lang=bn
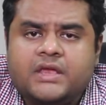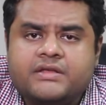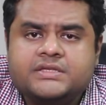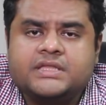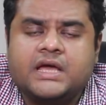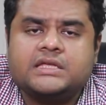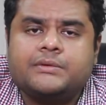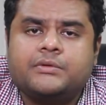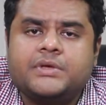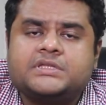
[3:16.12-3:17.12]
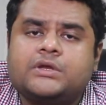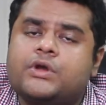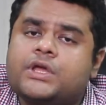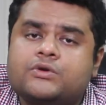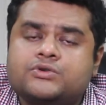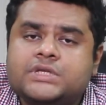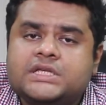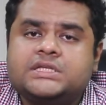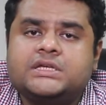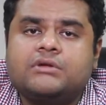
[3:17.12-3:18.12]
রিস্ক থাকে যেমন মেস্তার অনেক ওষুধ
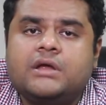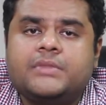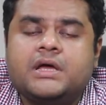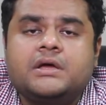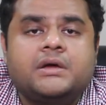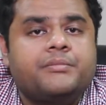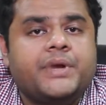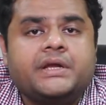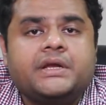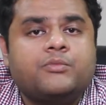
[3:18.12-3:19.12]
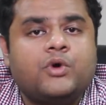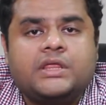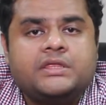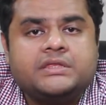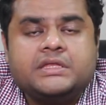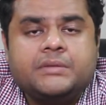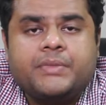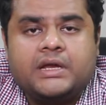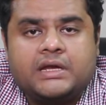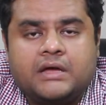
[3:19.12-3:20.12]
আছে যেগুলো আমরা প্রেগনেন্ট মহিলাদের দিতে
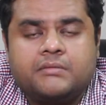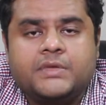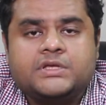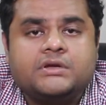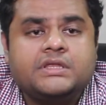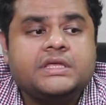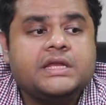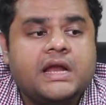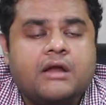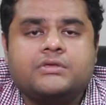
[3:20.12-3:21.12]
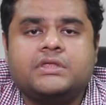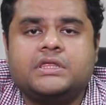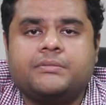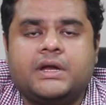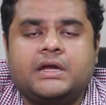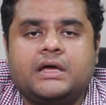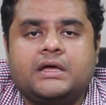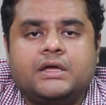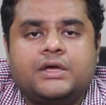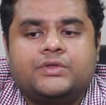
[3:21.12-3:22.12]
পারি না বা যেগুলি দিনের আলোতে দিতে পারি না
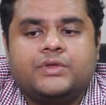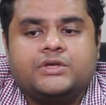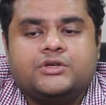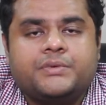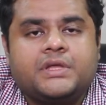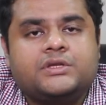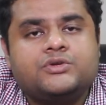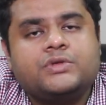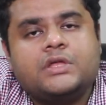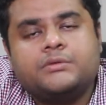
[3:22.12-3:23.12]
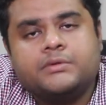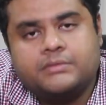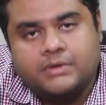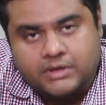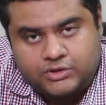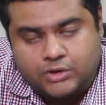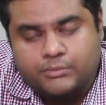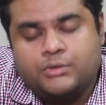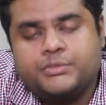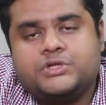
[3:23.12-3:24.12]
তো এইসব ক্ষেত্রে শুধু একদম
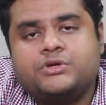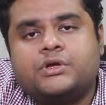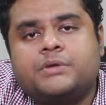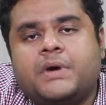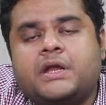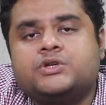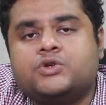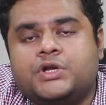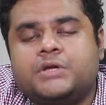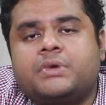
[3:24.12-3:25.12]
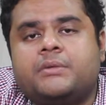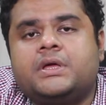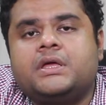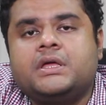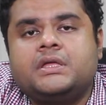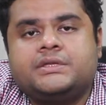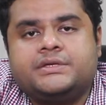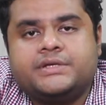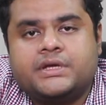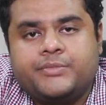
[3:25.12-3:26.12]
চর্মরোগ বিশেষজ্ঞ পারেন সঠিকভাবে
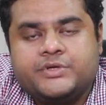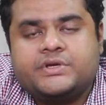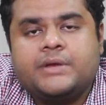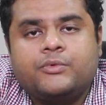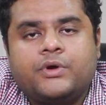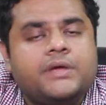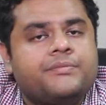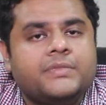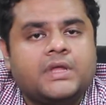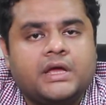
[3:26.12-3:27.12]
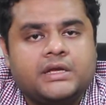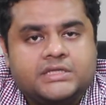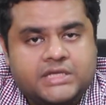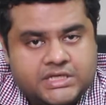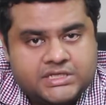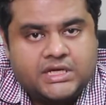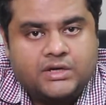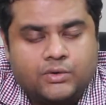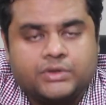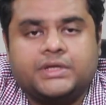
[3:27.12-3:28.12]
জিনিসটাকে প্রেসক্রাইব করে এটি চিকিৎসা
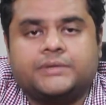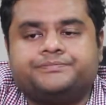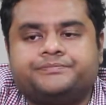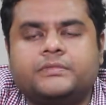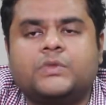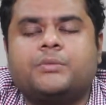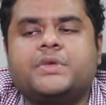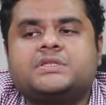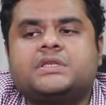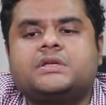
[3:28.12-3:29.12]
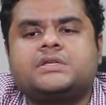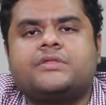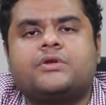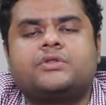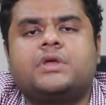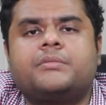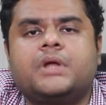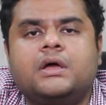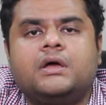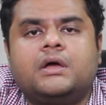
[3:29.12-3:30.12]
করতে তো মেস্তায় সাধারণত আমরা